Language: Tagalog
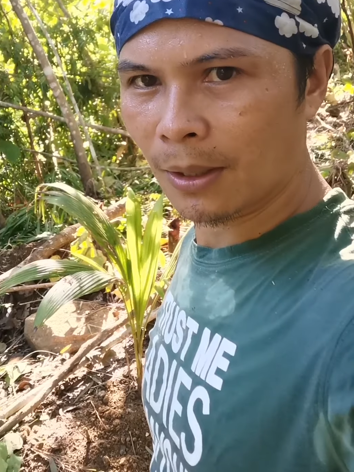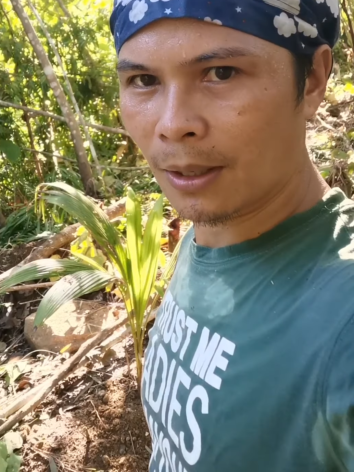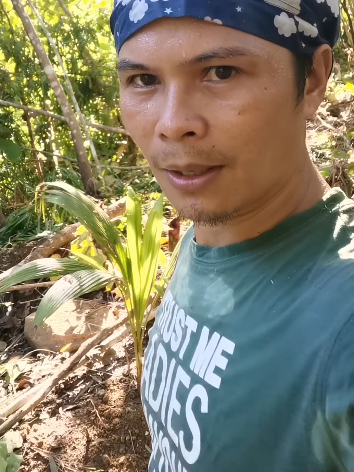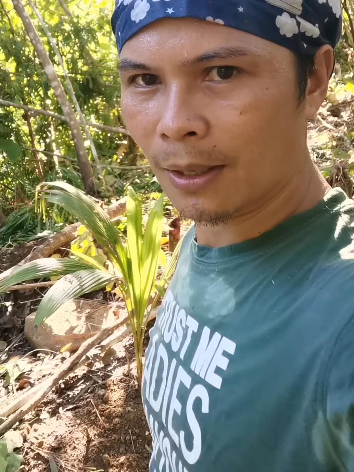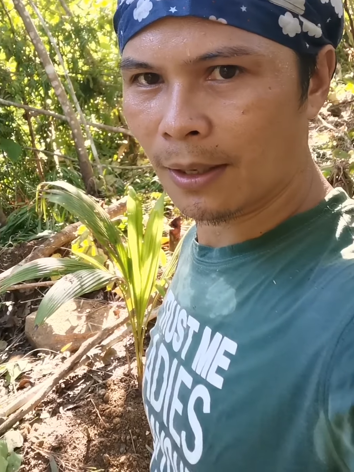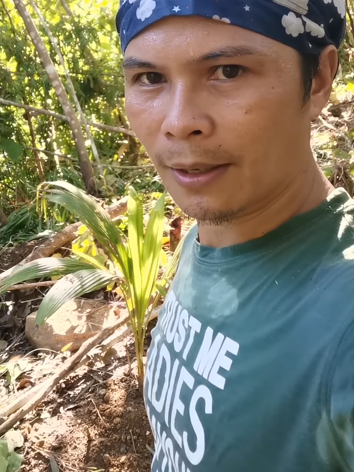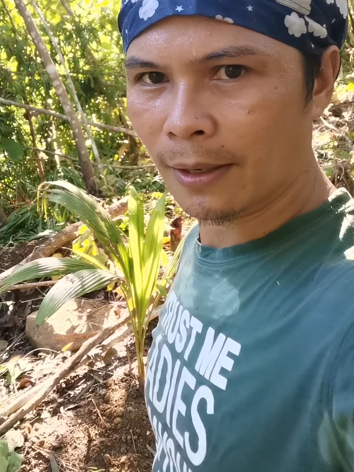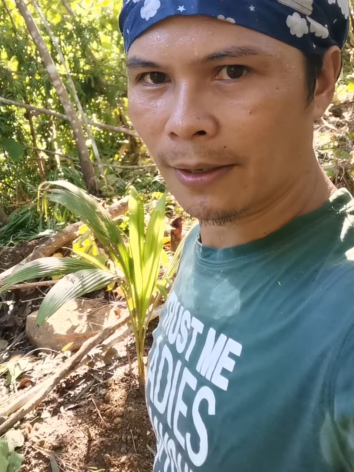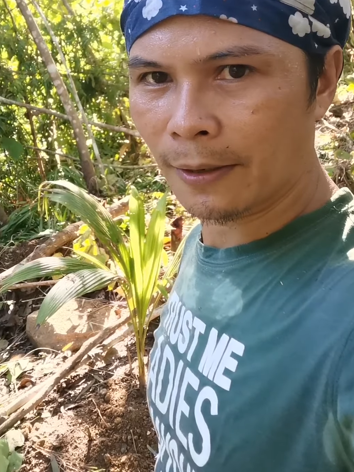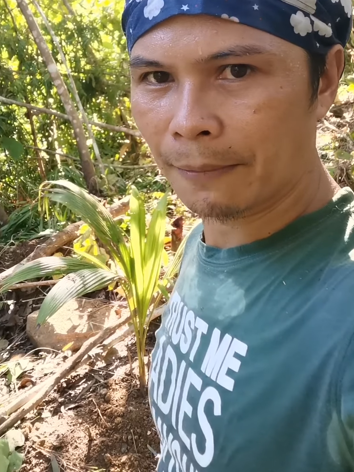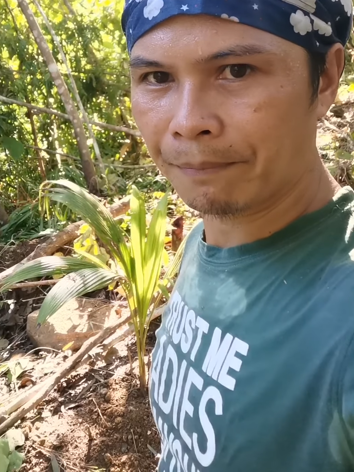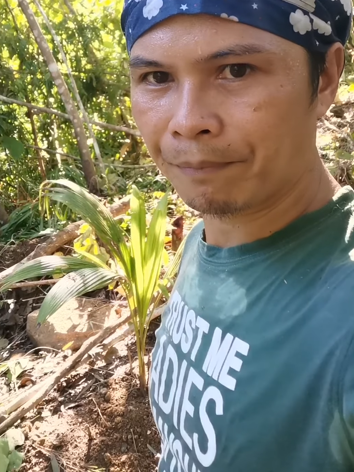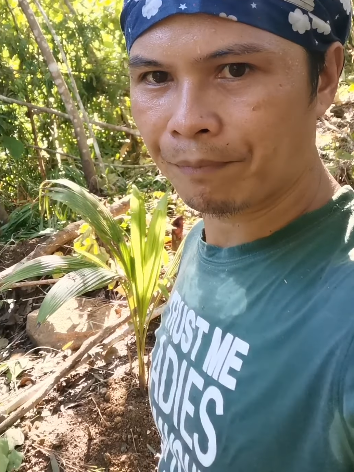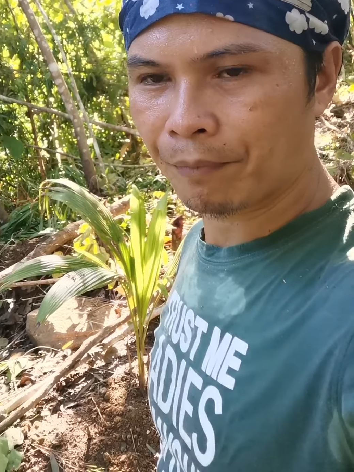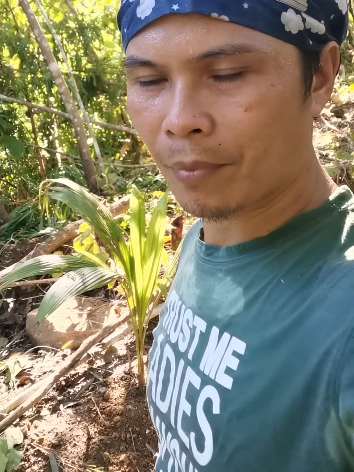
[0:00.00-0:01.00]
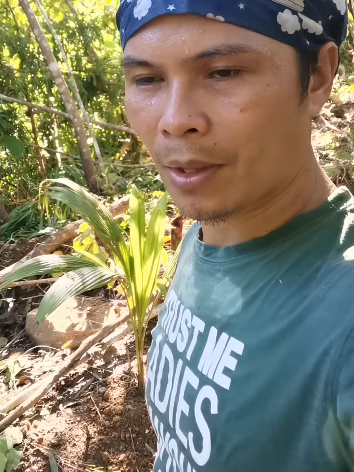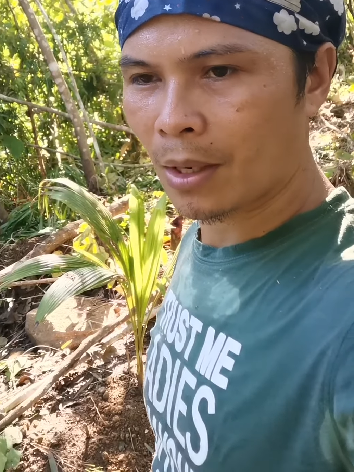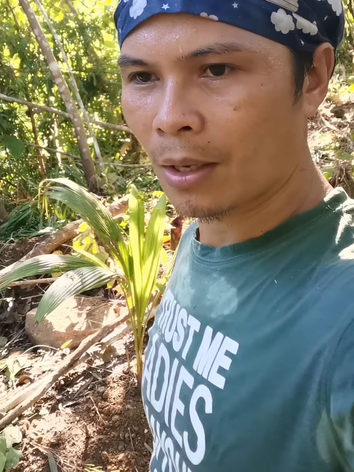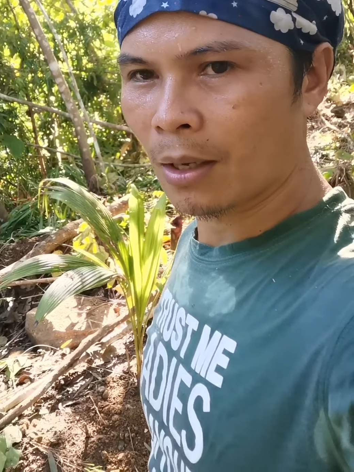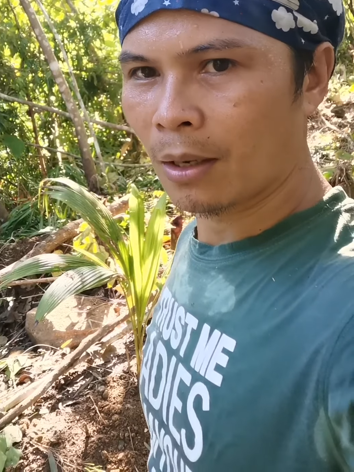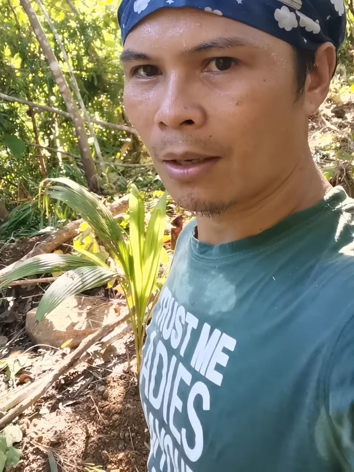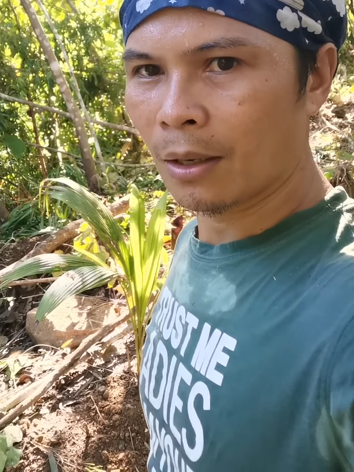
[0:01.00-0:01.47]
uh,
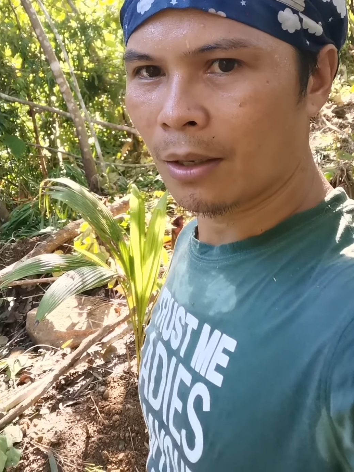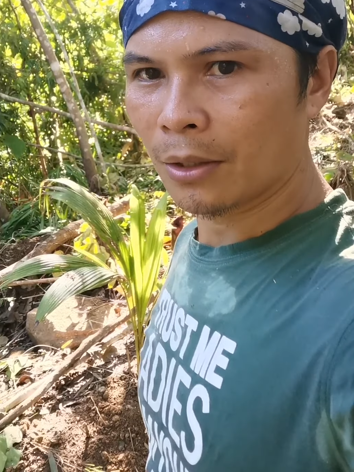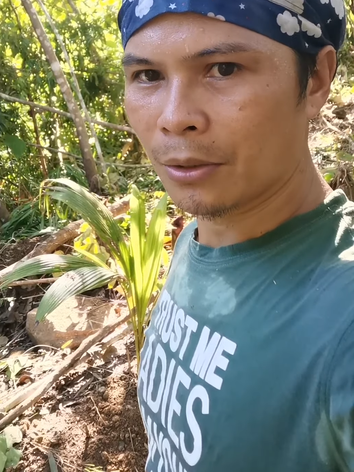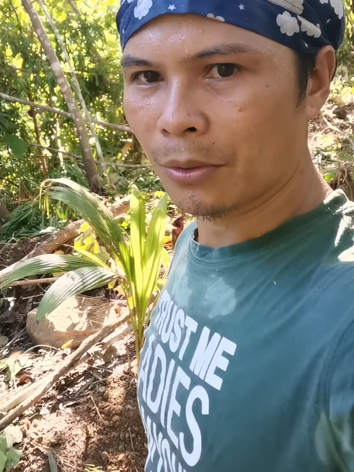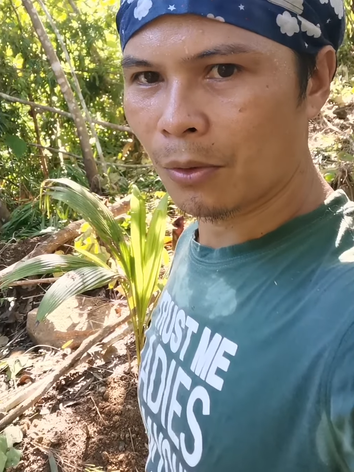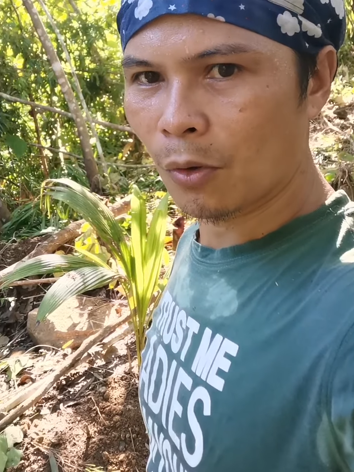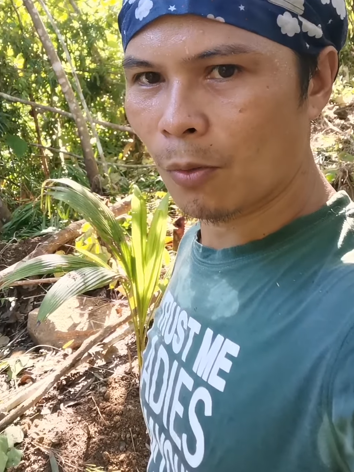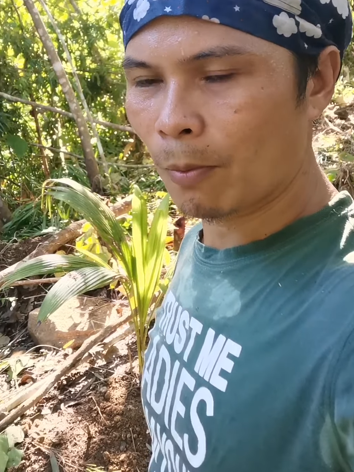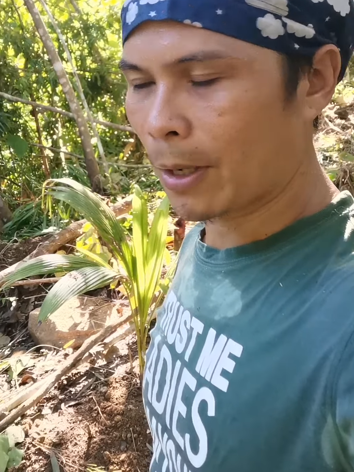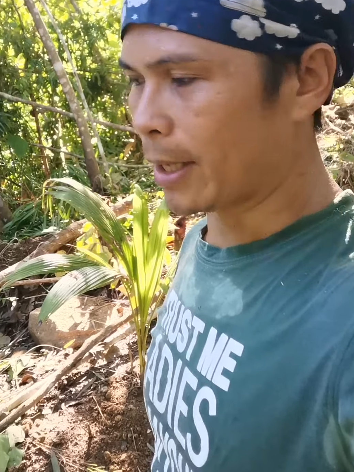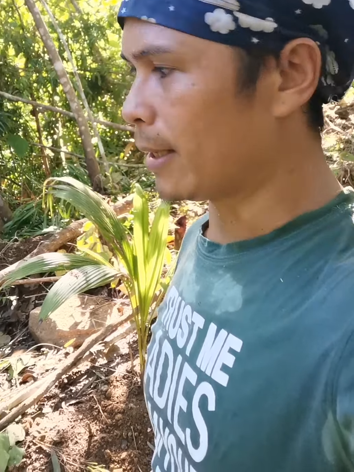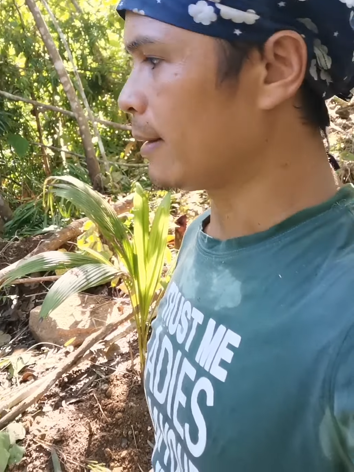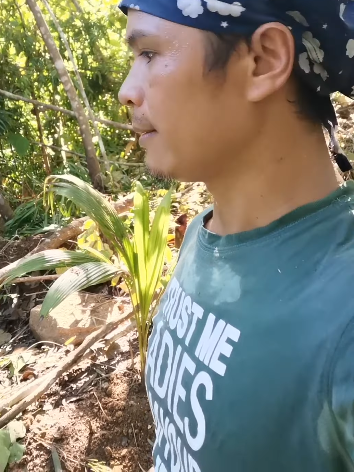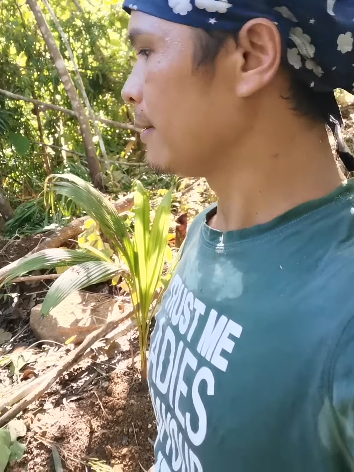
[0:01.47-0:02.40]
yung lupa